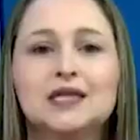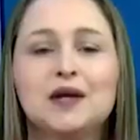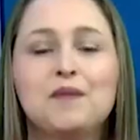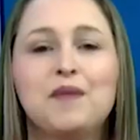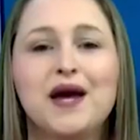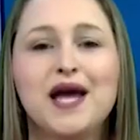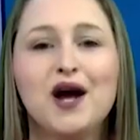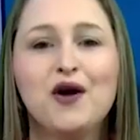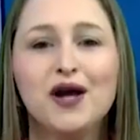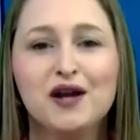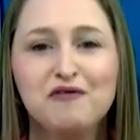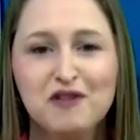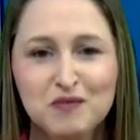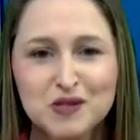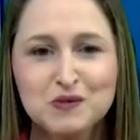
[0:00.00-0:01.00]
Bem, agora
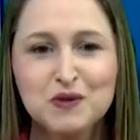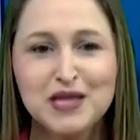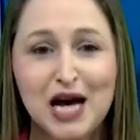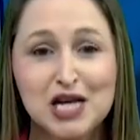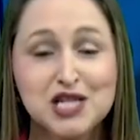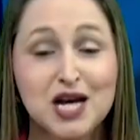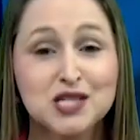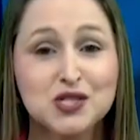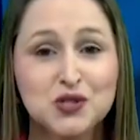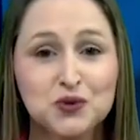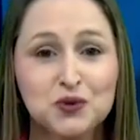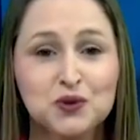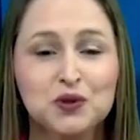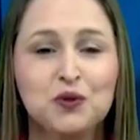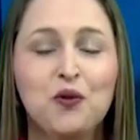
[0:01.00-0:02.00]
vamos mudar de
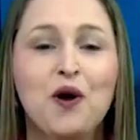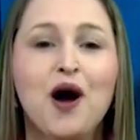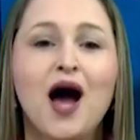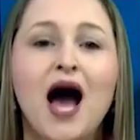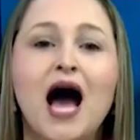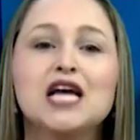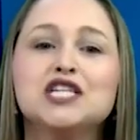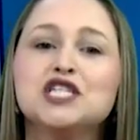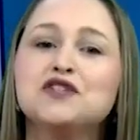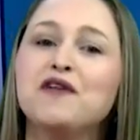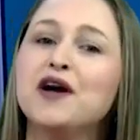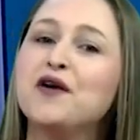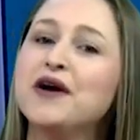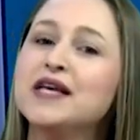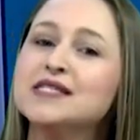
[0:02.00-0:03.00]
assunto. A gente vai
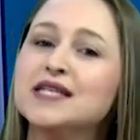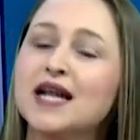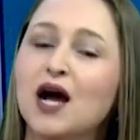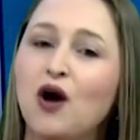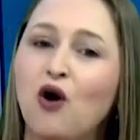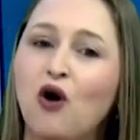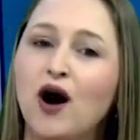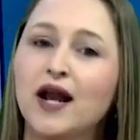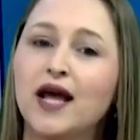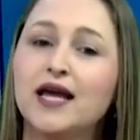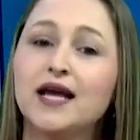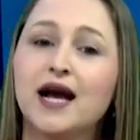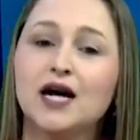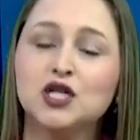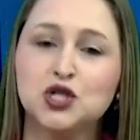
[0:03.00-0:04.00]
conhecer agora, em
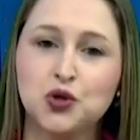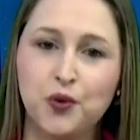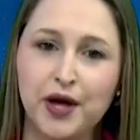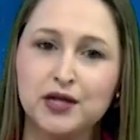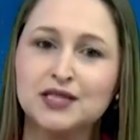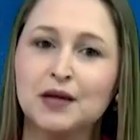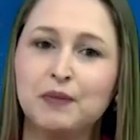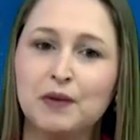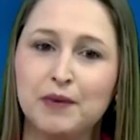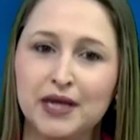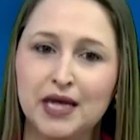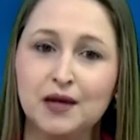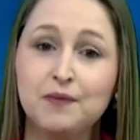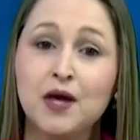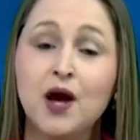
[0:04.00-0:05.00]
Cachoeiro de
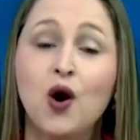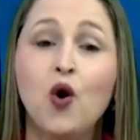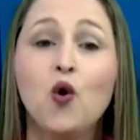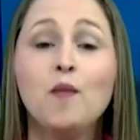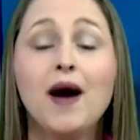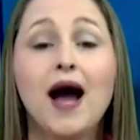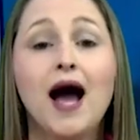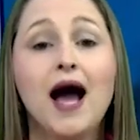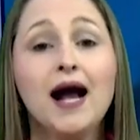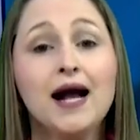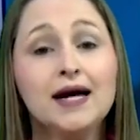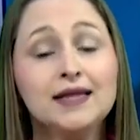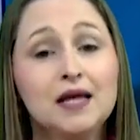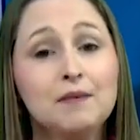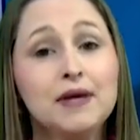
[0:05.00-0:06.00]
Itapemirim, uma
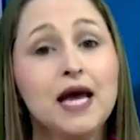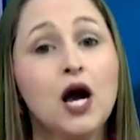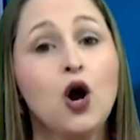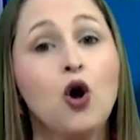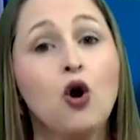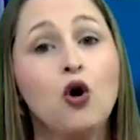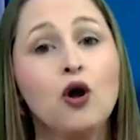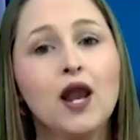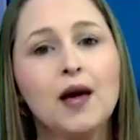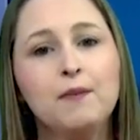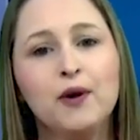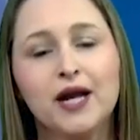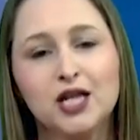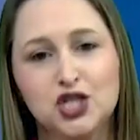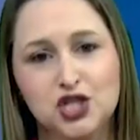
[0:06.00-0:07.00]
academia
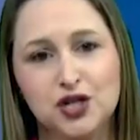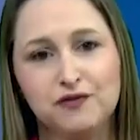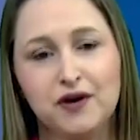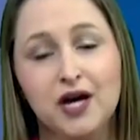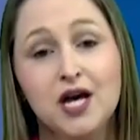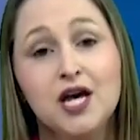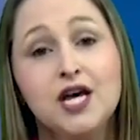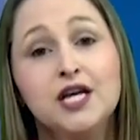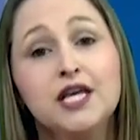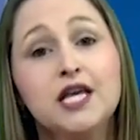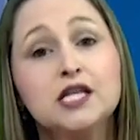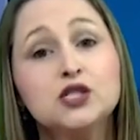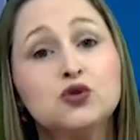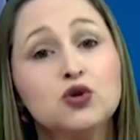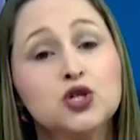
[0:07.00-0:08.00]
colaborativa que
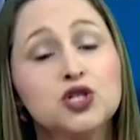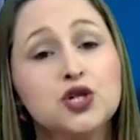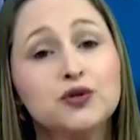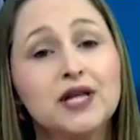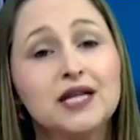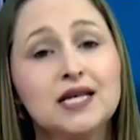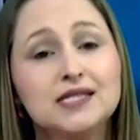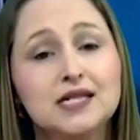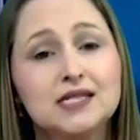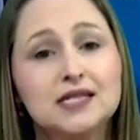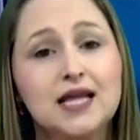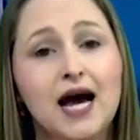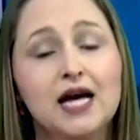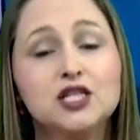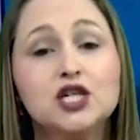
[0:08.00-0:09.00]
surgiu da
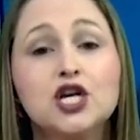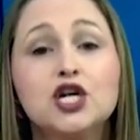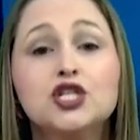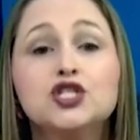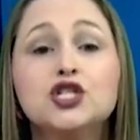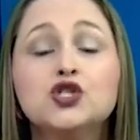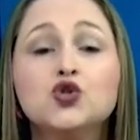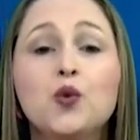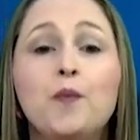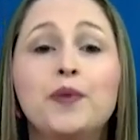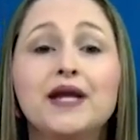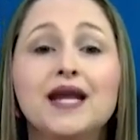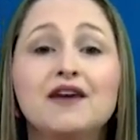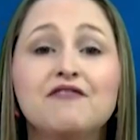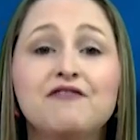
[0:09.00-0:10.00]
necessidade de
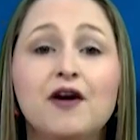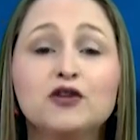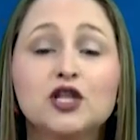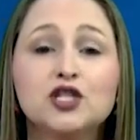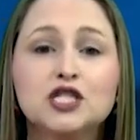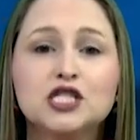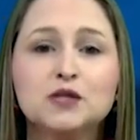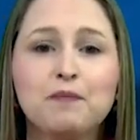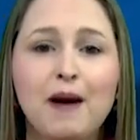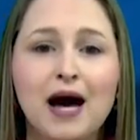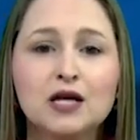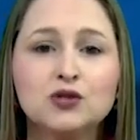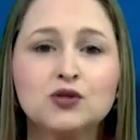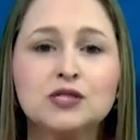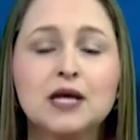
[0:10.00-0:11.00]
suprir a falta de
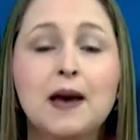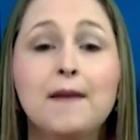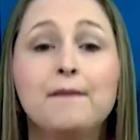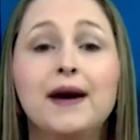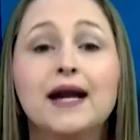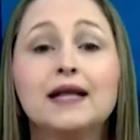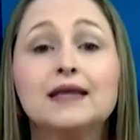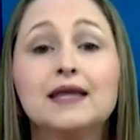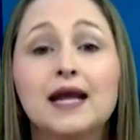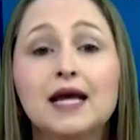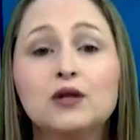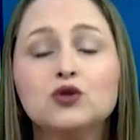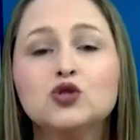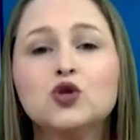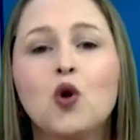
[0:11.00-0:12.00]
espaços para
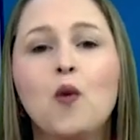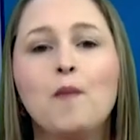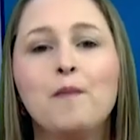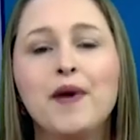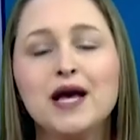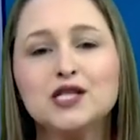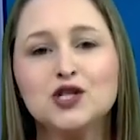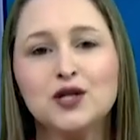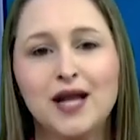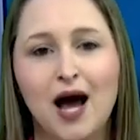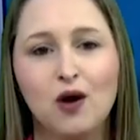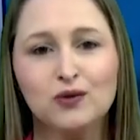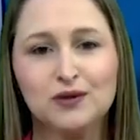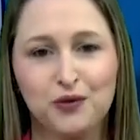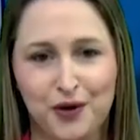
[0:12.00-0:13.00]
treinos com
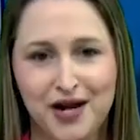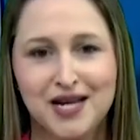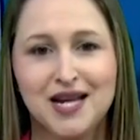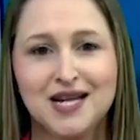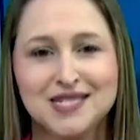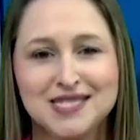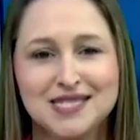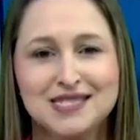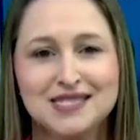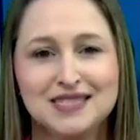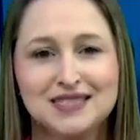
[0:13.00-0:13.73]
personal trainers.